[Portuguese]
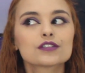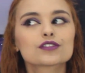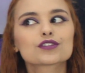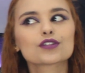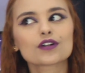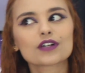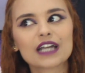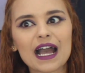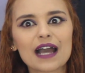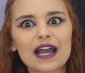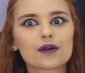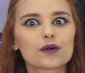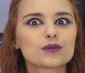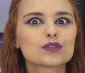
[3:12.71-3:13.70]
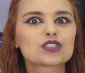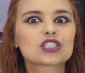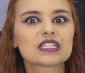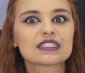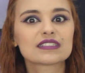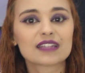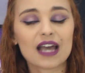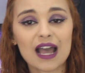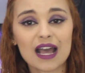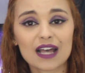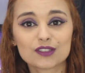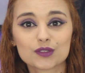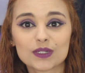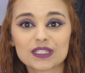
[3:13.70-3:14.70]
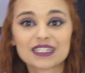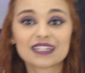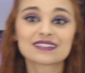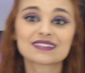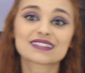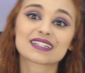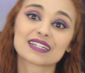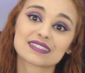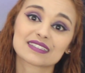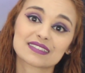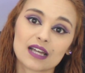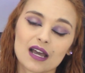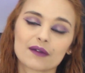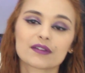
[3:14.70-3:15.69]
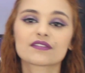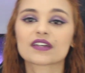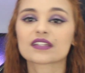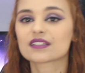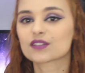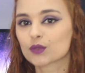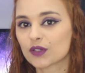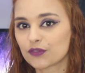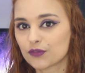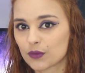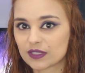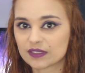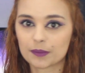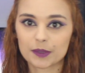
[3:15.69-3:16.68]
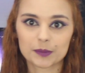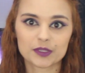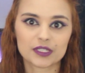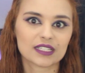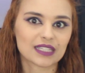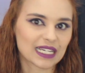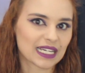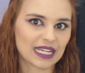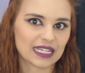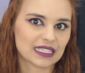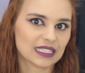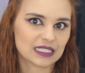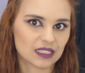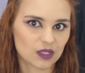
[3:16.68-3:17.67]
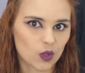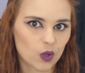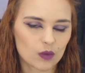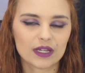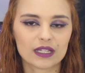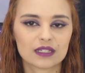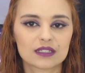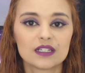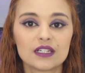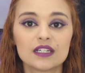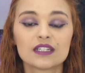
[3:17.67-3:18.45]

jogar ou utilizar a sua destreza ao invés da sua força para poder atacar e dar dano com ela.